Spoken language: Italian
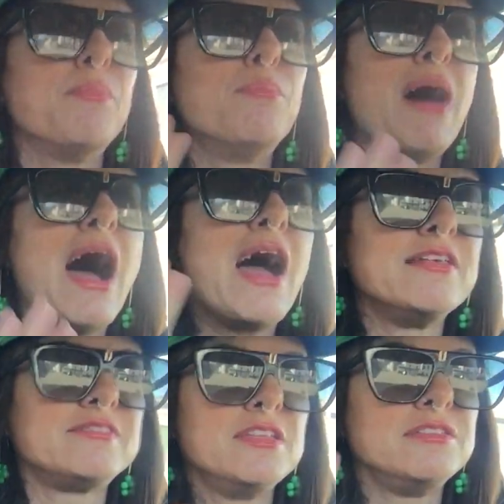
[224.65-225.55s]

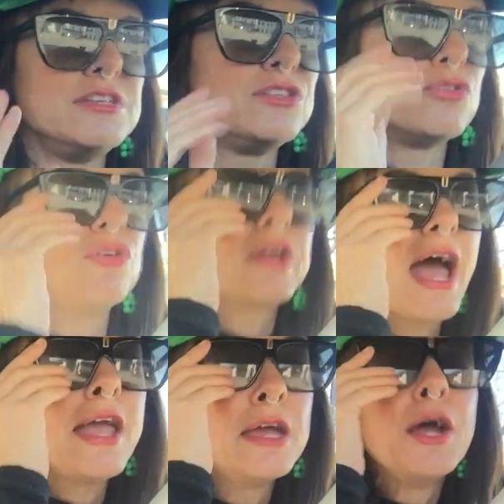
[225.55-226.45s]
mai sentito,
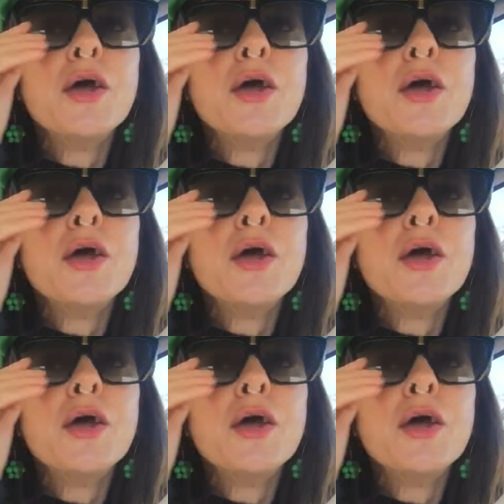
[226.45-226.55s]
ok?